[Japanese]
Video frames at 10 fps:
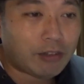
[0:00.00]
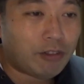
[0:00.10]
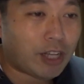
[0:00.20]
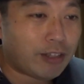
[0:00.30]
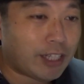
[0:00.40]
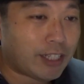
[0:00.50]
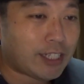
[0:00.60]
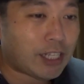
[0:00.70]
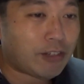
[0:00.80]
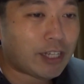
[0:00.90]
今回は多彩
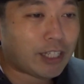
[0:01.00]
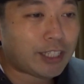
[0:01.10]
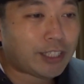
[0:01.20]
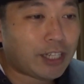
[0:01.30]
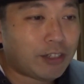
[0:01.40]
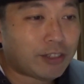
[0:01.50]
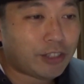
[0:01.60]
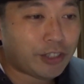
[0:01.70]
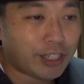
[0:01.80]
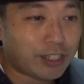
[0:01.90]
さを発揮している
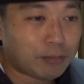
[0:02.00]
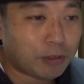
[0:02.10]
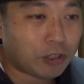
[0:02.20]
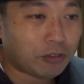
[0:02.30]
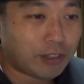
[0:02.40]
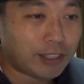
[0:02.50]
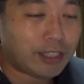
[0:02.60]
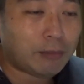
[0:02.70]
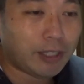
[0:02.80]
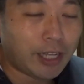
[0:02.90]
俊ヤにスポットを当て
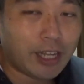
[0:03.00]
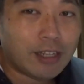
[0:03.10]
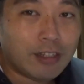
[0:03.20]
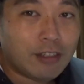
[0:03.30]
てみたい。